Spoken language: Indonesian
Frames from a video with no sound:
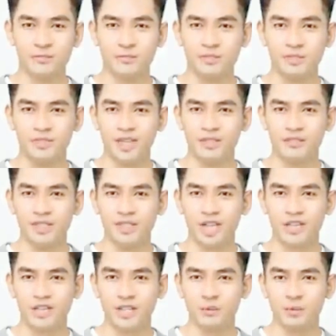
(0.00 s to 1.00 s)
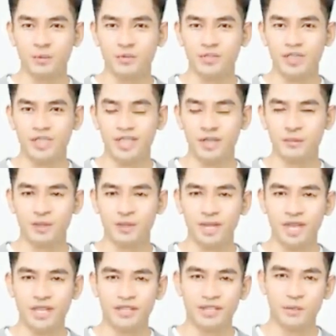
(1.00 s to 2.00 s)
Ayo kembali ke kuil dan
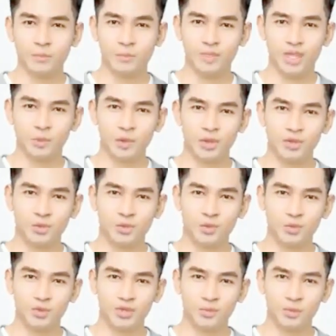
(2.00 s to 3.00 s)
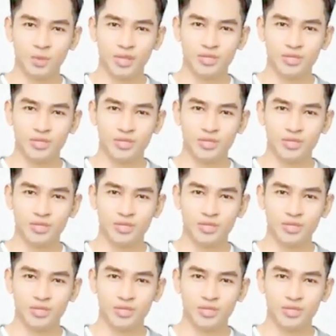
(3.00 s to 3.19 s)
panggil para master.